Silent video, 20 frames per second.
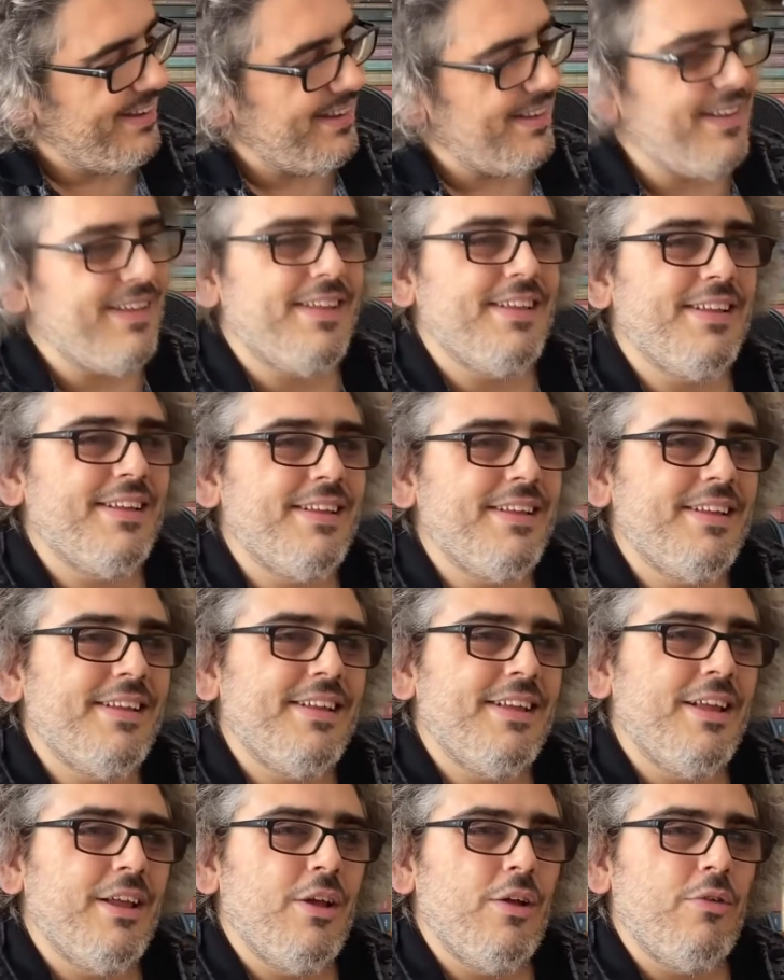E,
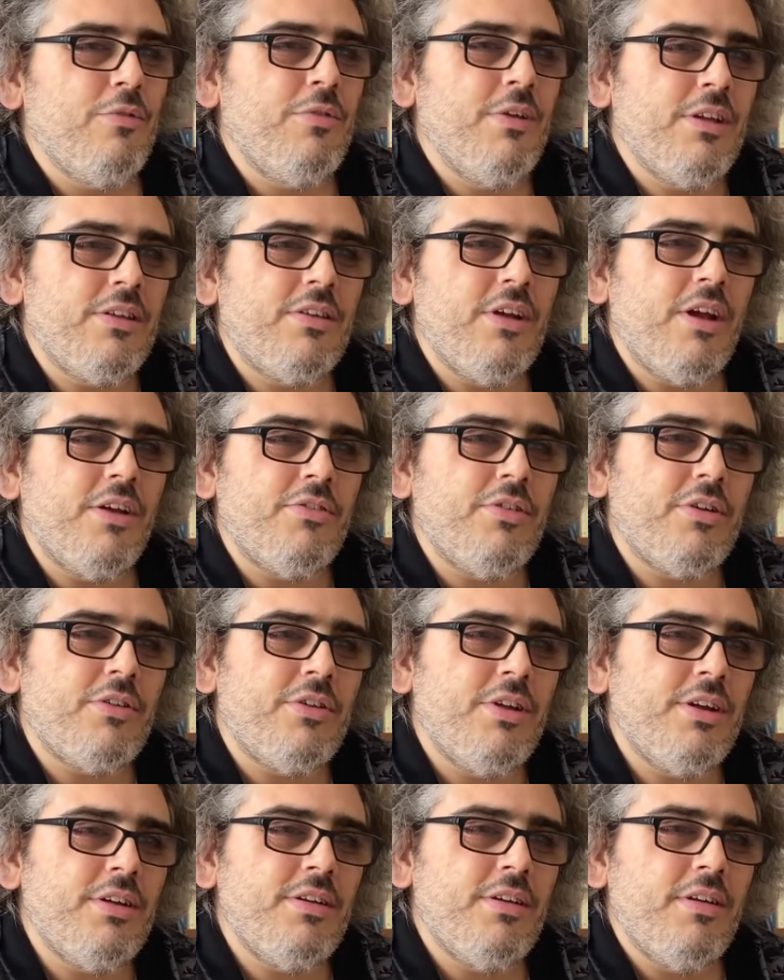ve
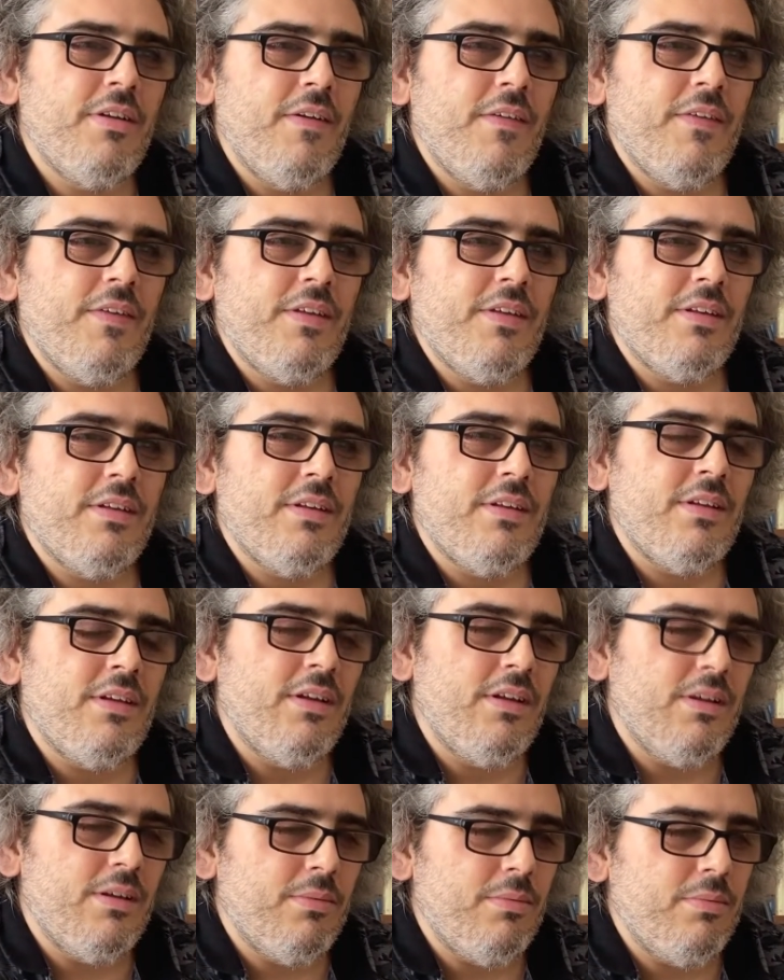gerçekten
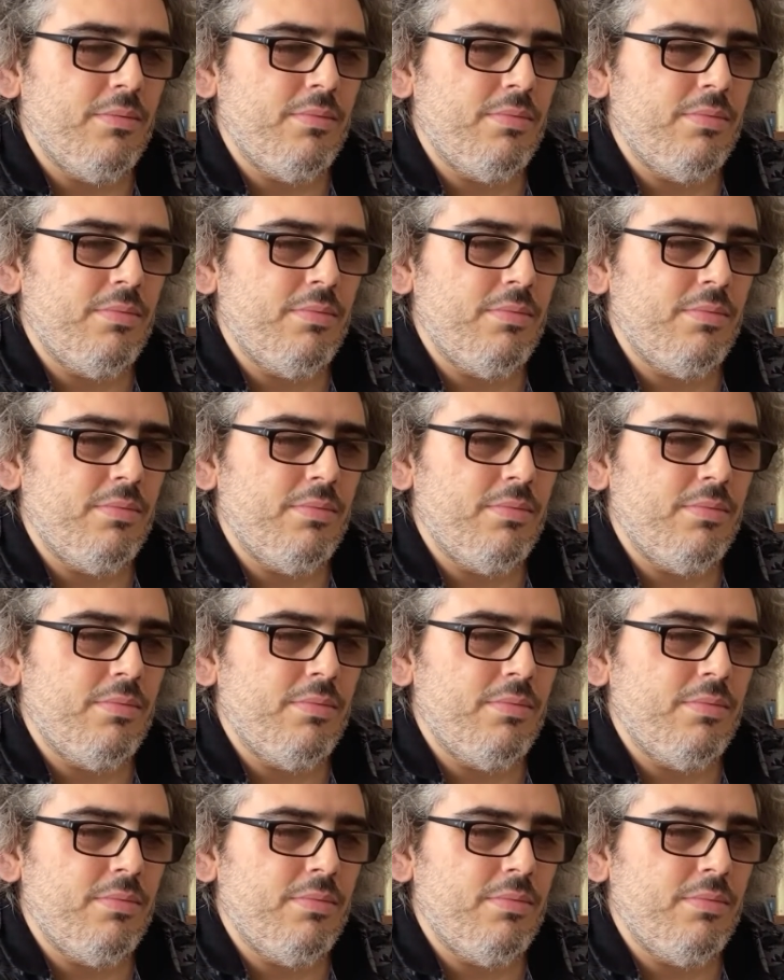e,